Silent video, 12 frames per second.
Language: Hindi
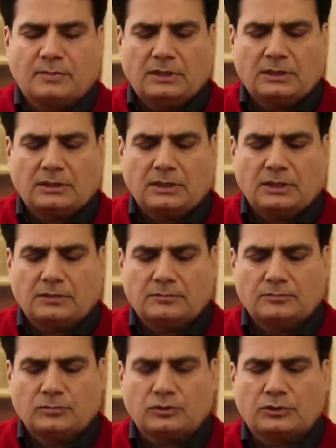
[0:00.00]
एक
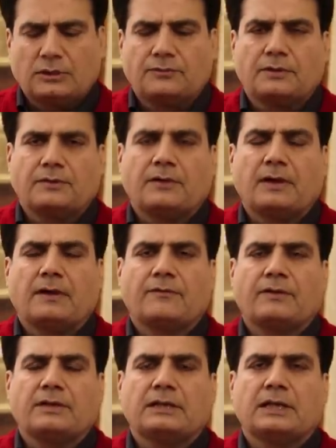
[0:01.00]
आध मुख्तलिफ
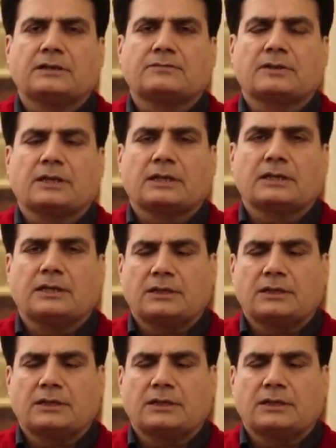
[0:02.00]
एफ आई आर वगैरह